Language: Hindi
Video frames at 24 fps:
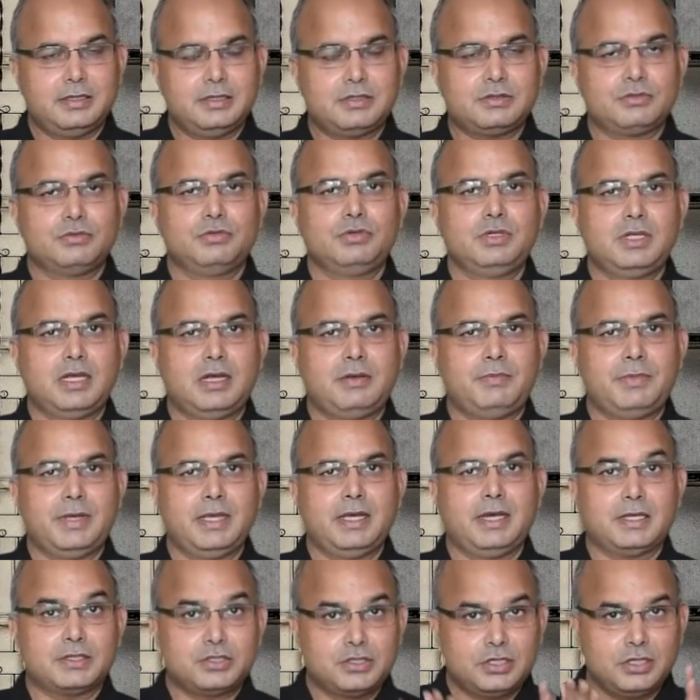इस दुनिया में
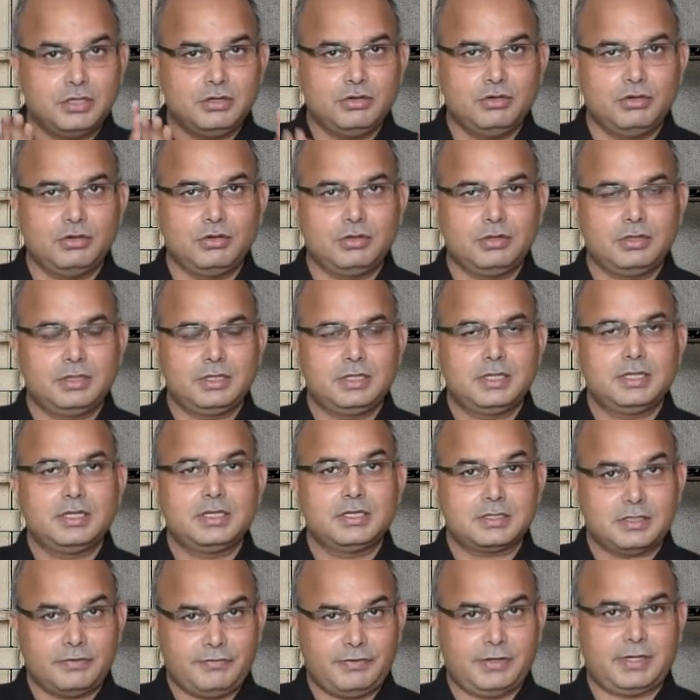अच्छे लोग
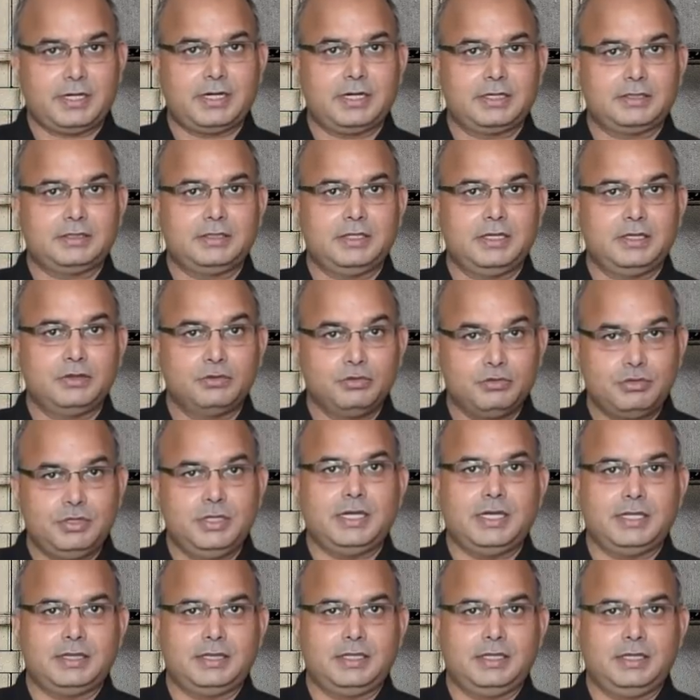सफ़र करते हैं दुखी
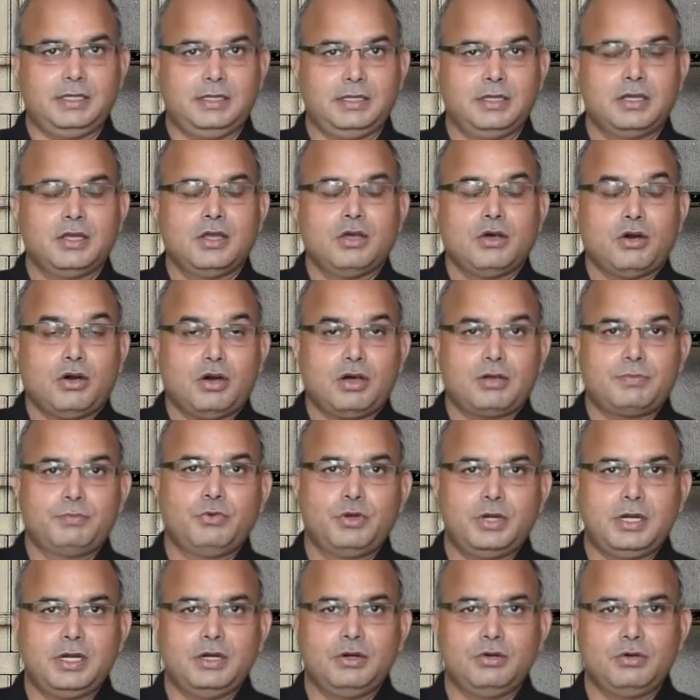रहते हैं और
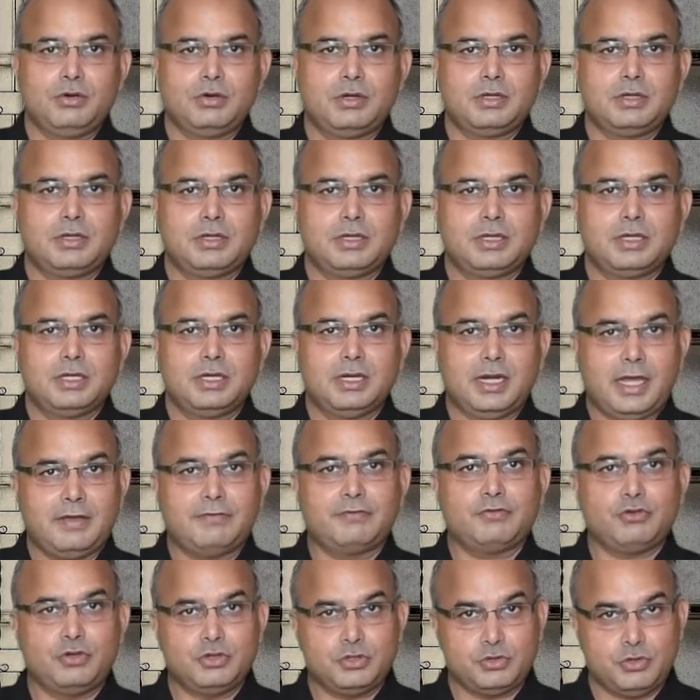बुरे लोग
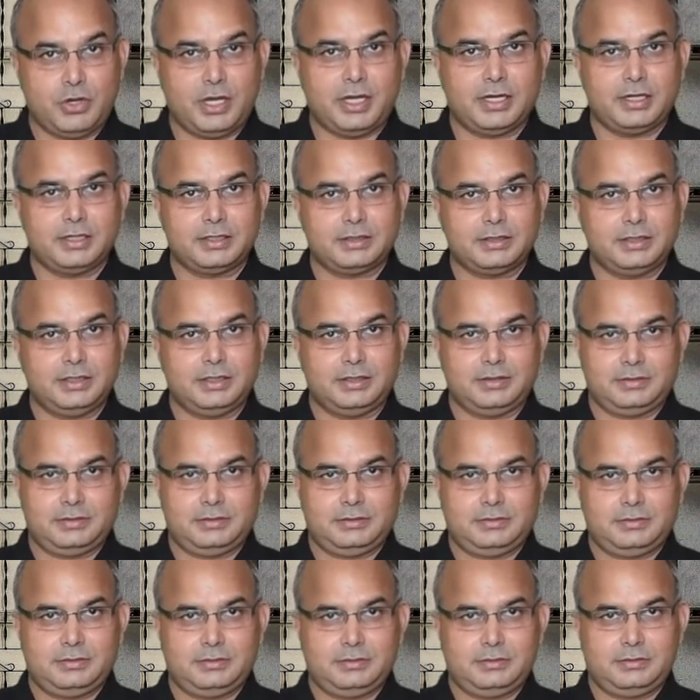लाइफ को इन्जॉय करते हैं
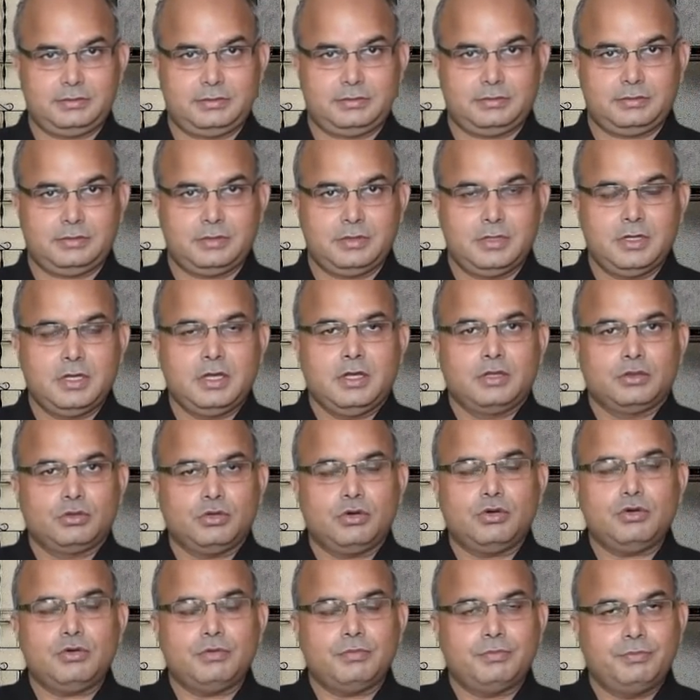
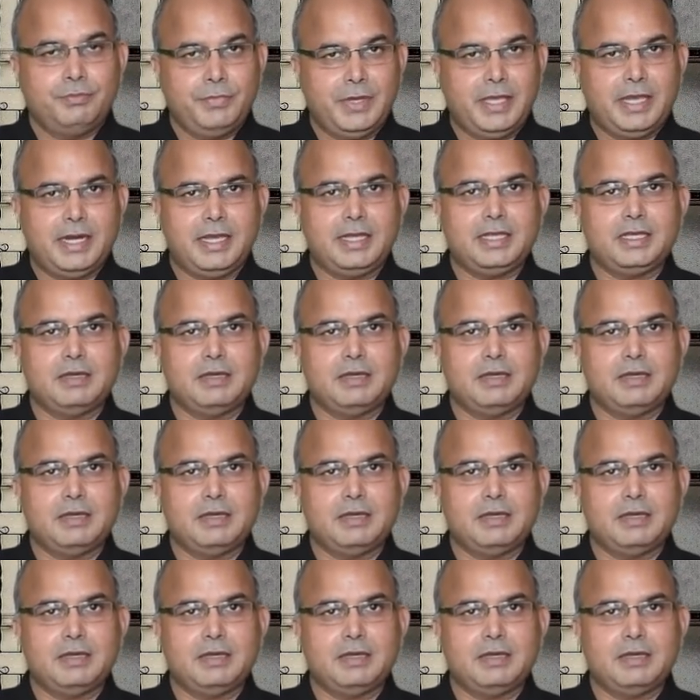तो मेरा